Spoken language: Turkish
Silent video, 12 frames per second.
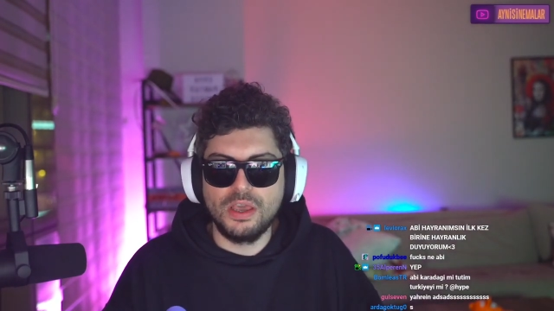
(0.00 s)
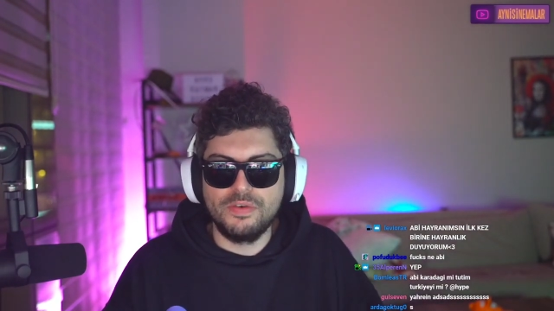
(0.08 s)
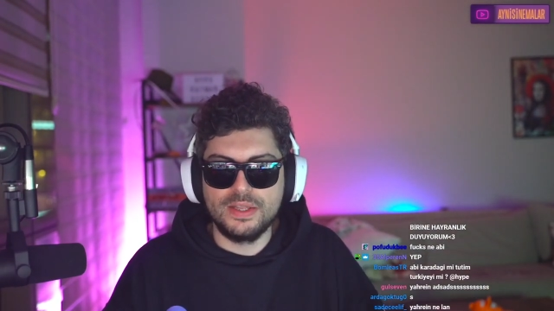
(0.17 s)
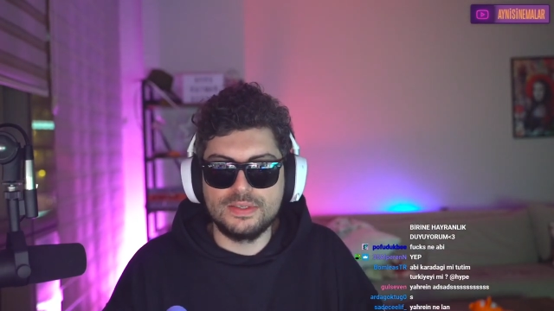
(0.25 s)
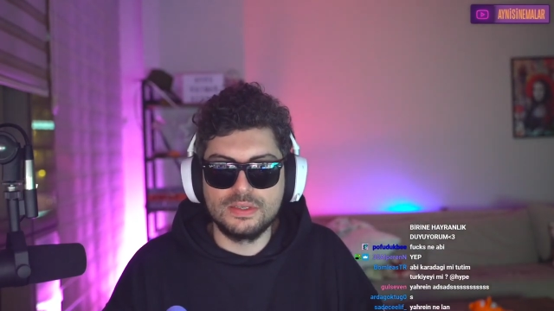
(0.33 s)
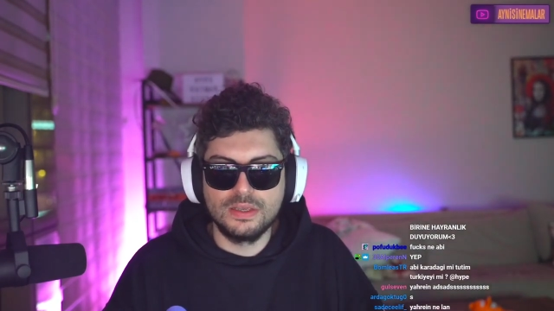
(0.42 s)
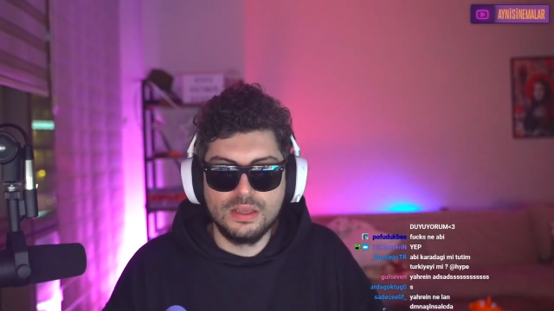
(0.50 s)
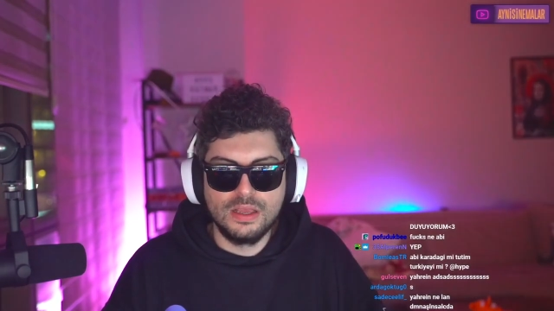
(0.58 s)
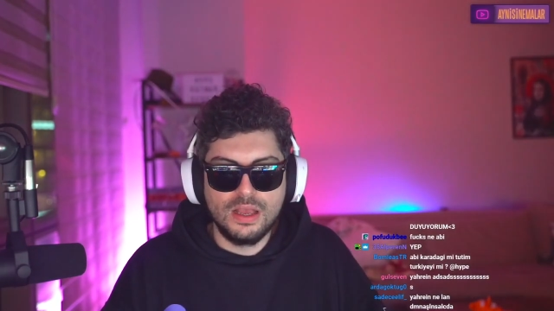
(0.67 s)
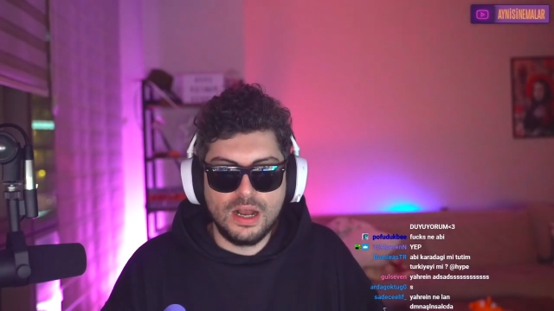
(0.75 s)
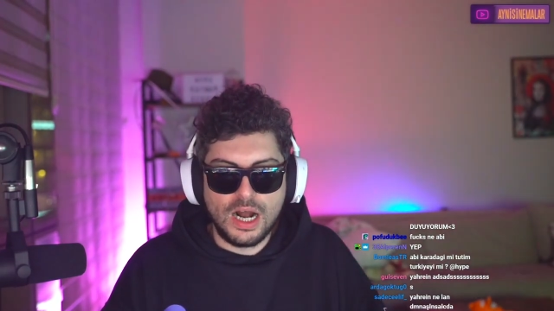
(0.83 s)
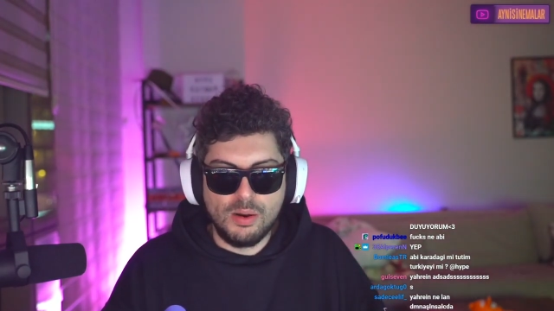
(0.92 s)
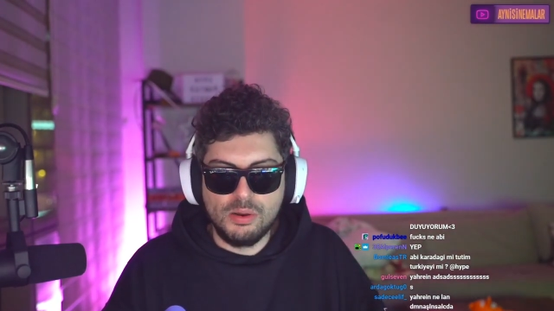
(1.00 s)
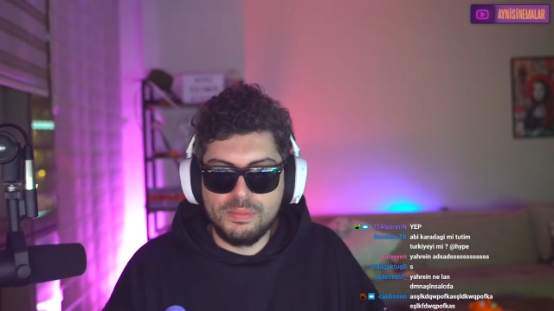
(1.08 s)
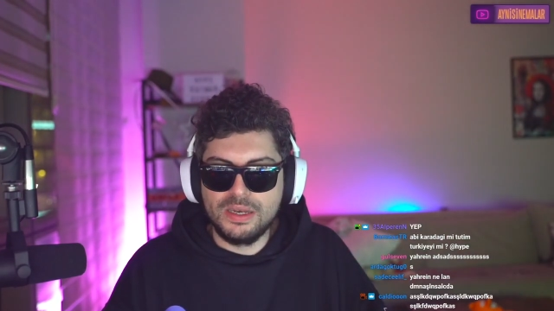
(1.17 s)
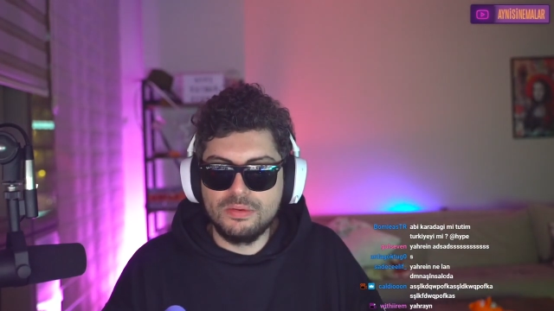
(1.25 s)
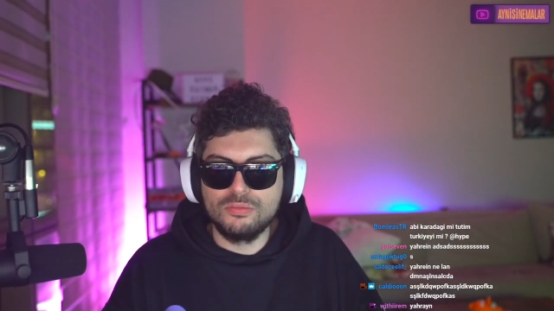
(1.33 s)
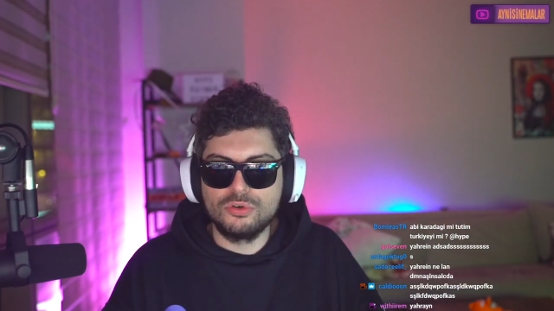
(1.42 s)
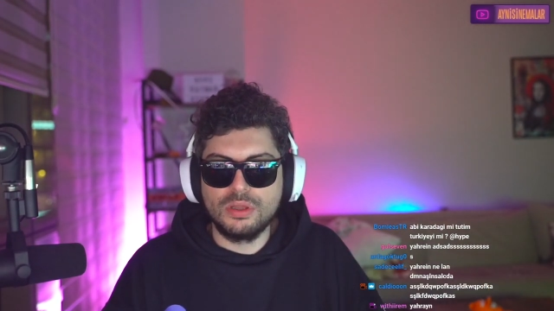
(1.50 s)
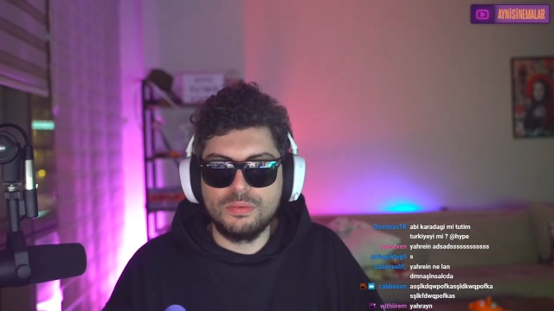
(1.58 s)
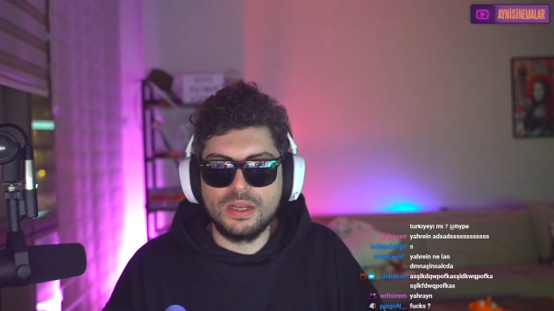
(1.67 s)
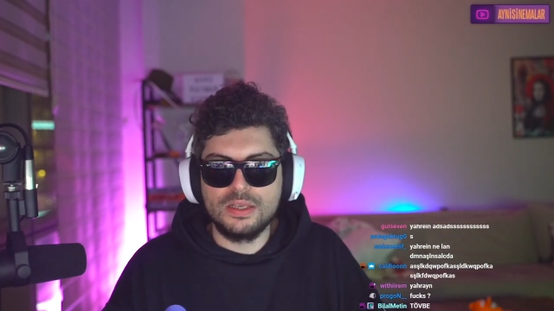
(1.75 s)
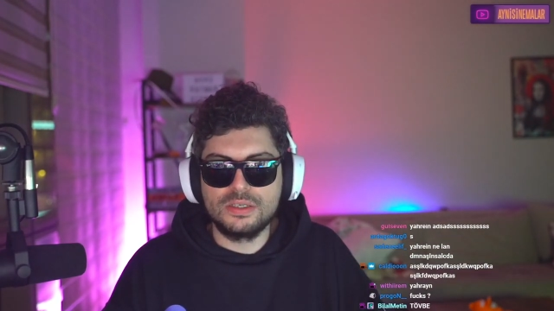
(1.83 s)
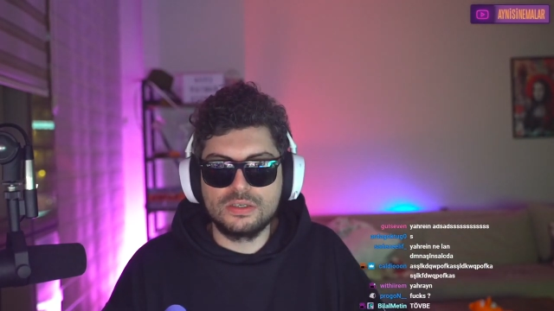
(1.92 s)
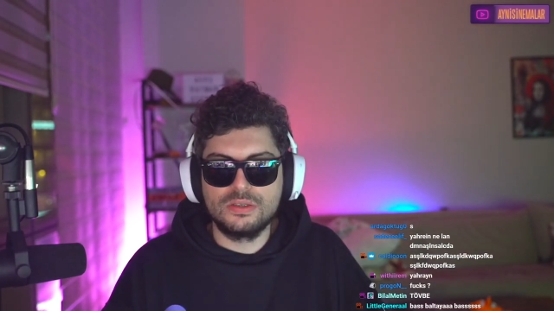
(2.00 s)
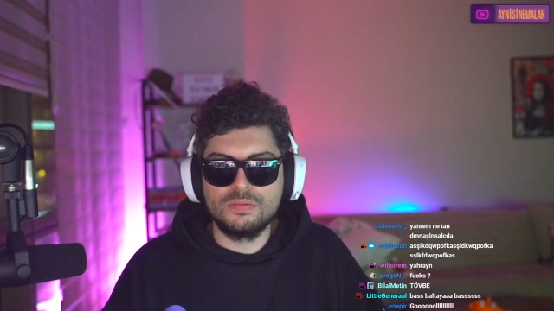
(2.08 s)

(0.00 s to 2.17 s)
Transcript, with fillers: Evet. Ama benim burada birazcık